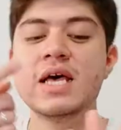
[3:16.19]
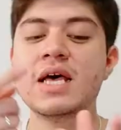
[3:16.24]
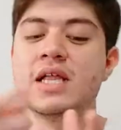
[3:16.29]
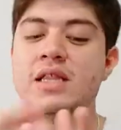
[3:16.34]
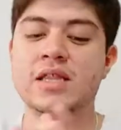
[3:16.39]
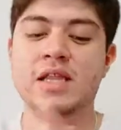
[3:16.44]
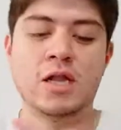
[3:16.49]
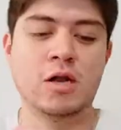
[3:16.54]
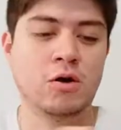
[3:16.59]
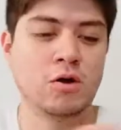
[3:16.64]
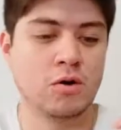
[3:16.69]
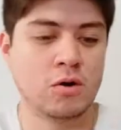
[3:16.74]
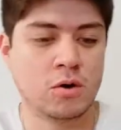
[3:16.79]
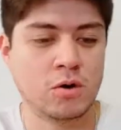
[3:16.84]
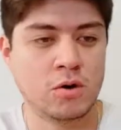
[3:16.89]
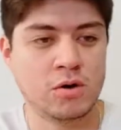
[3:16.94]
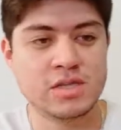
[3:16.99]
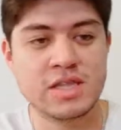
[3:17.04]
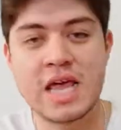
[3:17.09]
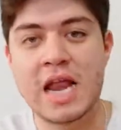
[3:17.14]
de,
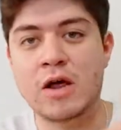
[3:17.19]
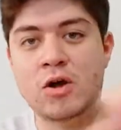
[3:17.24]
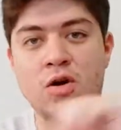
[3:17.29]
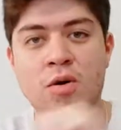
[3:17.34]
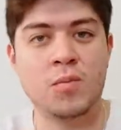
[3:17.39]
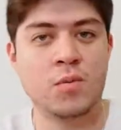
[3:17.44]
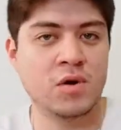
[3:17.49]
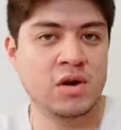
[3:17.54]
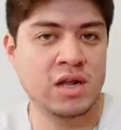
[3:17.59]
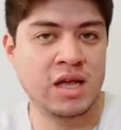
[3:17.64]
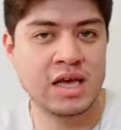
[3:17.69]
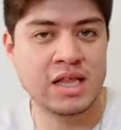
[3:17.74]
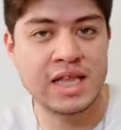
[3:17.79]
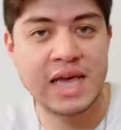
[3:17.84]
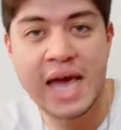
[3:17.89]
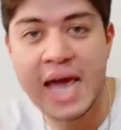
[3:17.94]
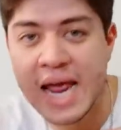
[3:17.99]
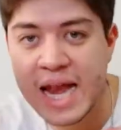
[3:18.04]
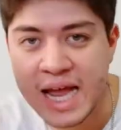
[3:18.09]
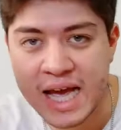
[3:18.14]
lo, de la comunidad
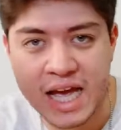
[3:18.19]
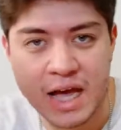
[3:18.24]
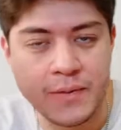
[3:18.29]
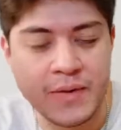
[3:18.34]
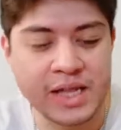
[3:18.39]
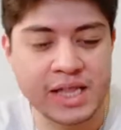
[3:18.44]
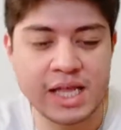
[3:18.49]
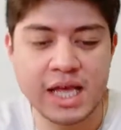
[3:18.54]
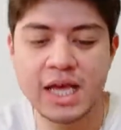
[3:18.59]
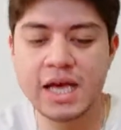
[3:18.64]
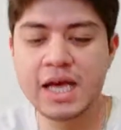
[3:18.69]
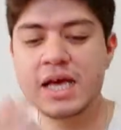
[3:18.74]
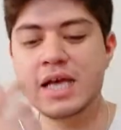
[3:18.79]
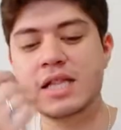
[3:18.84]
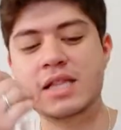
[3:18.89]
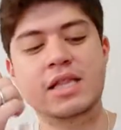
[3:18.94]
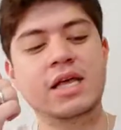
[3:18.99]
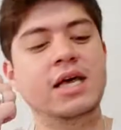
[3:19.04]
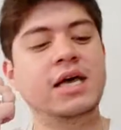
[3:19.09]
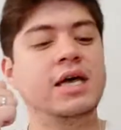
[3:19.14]
LGBT,
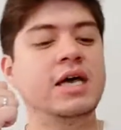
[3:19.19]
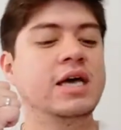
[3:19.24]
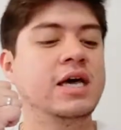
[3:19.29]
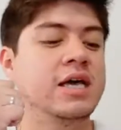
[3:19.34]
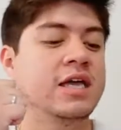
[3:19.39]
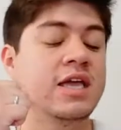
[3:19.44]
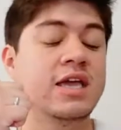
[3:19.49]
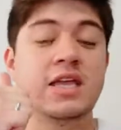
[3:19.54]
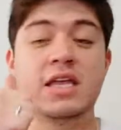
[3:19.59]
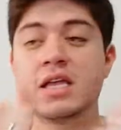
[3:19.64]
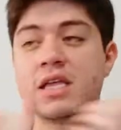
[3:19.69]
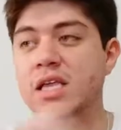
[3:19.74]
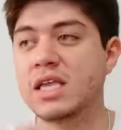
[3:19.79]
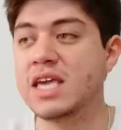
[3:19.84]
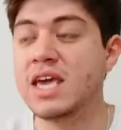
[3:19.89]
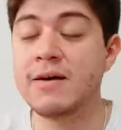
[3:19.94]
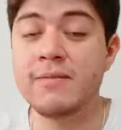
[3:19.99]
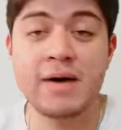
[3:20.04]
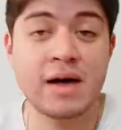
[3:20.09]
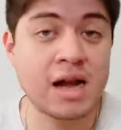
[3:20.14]
de
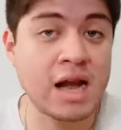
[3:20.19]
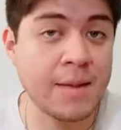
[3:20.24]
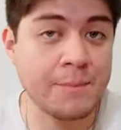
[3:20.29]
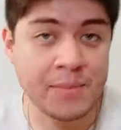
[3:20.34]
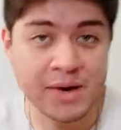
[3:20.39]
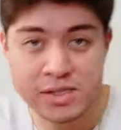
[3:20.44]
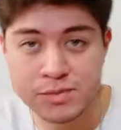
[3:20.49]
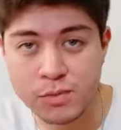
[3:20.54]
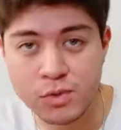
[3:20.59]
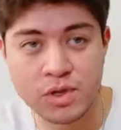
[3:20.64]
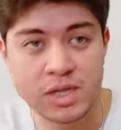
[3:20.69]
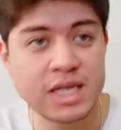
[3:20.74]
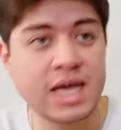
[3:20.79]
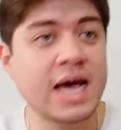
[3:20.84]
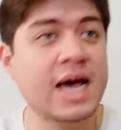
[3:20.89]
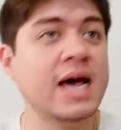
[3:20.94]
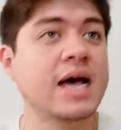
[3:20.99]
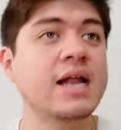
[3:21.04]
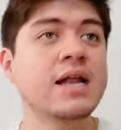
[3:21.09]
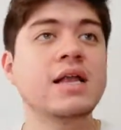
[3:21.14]
llevar la paz
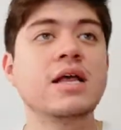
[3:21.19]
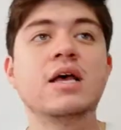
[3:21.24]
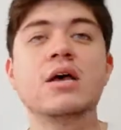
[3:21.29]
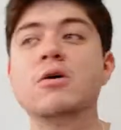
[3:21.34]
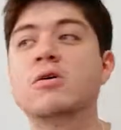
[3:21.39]
mundial.